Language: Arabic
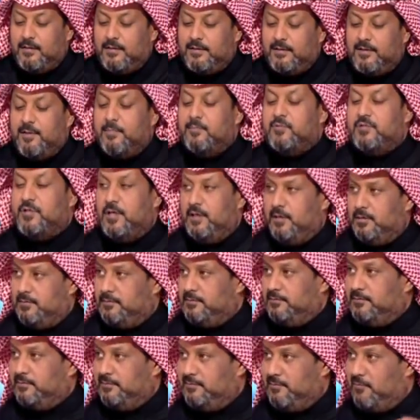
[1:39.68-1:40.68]
لدمجه
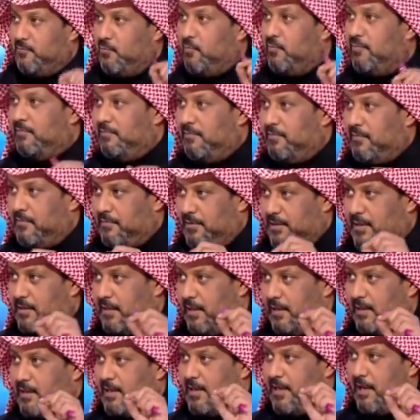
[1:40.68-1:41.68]

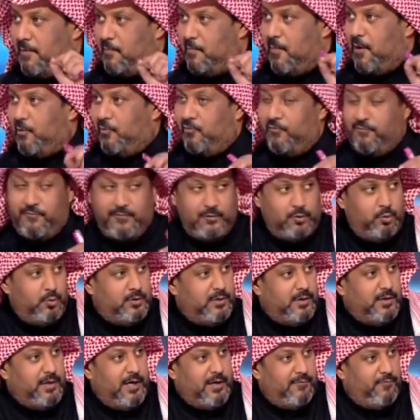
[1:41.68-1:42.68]
كذا نيك نيم معروف في
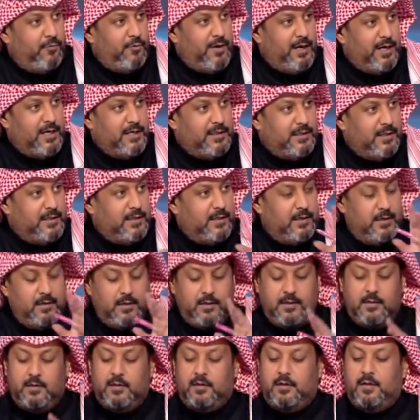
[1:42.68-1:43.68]
تويتر يعرفونه اكيد
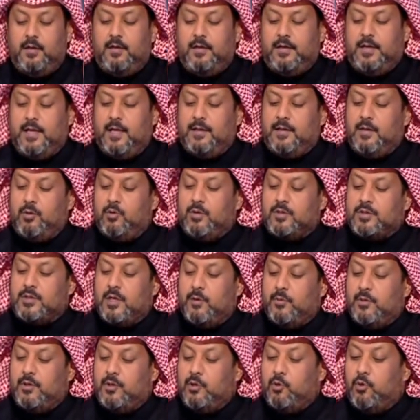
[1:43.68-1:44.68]
كثير رياضيين
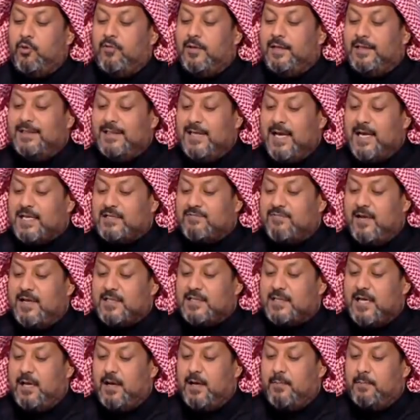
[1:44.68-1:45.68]
ونصراويين يقول دياز
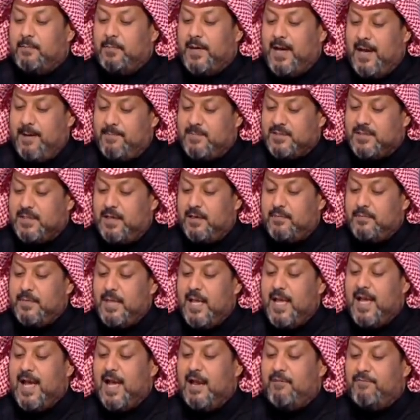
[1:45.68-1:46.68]
فاز بخمسه
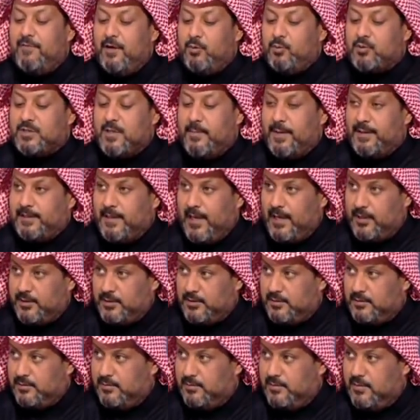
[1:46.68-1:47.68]

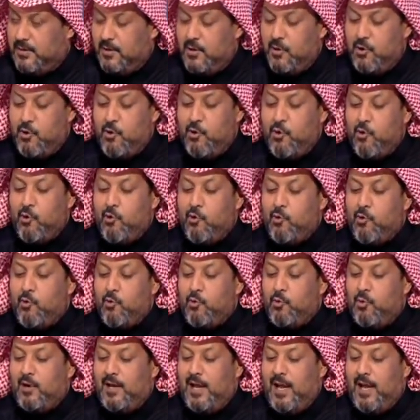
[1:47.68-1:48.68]
2017
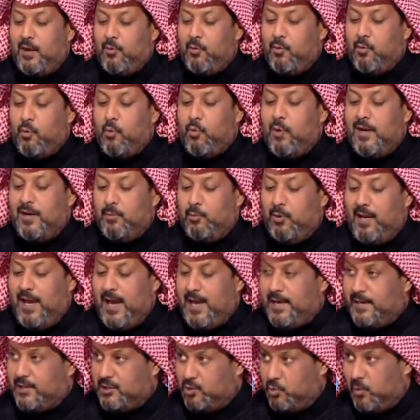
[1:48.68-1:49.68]
والح...
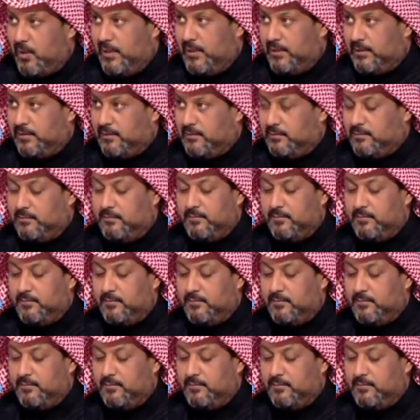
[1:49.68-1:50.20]
والحارس وليد